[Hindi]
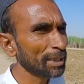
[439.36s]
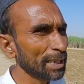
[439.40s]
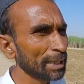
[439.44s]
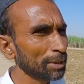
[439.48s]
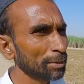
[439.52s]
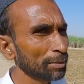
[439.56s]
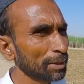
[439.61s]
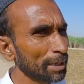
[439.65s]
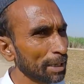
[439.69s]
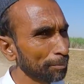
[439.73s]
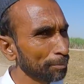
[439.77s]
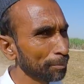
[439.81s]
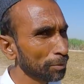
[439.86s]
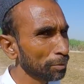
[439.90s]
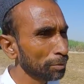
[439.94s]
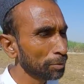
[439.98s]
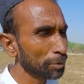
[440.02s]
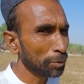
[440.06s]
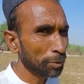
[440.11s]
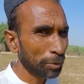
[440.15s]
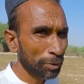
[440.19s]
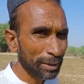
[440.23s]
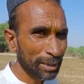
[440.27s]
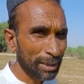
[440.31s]
होता है तो कम
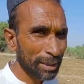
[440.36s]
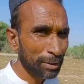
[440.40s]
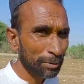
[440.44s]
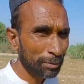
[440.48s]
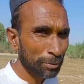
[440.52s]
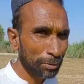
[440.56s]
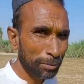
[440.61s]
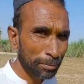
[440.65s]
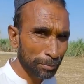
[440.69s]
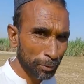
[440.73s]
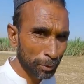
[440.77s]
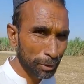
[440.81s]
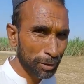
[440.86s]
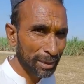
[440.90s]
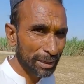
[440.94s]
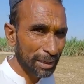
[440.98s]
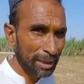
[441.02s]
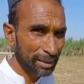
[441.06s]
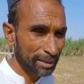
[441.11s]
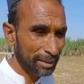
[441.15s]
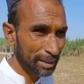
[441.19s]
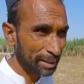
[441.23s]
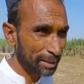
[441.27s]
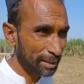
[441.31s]
दूध छोड़ते हैं उनको
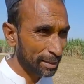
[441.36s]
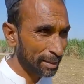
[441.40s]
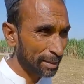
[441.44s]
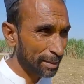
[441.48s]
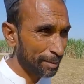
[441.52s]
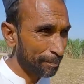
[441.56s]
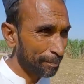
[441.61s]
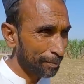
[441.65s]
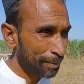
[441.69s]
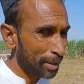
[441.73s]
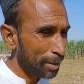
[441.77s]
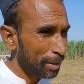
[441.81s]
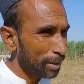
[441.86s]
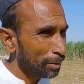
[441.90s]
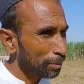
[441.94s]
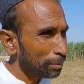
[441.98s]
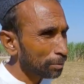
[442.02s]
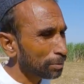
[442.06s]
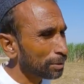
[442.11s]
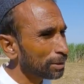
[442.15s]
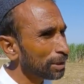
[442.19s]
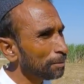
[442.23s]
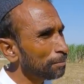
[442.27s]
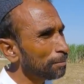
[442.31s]
मोशन लग जाते हैं सही है
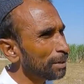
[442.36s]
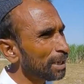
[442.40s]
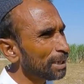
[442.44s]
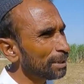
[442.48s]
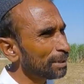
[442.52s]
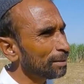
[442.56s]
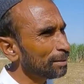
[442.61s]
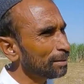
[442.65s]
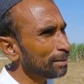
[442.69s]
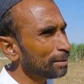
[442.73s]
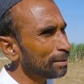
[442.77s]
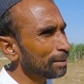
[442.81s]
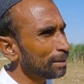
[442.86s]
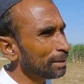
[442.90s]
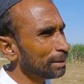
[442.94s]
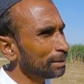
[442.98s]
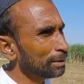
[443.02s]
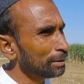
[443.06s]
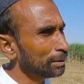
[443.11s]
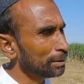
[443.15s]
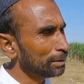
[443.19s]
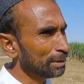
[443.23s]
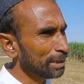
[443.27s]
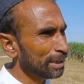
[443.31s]
उसके बाद
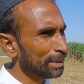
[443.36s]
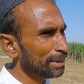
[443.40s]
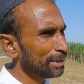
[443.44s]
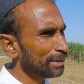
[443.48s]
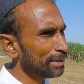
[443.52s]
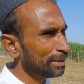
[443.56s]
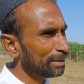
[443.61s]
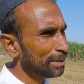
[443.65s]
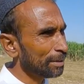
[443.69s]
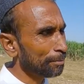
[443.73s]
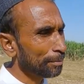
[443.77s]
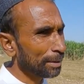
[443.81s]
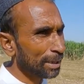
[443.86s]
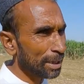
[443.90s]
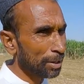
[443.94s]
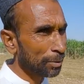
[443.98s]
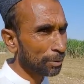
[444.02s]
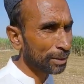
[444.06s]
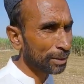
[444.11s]
जैसे जैसे बड़ा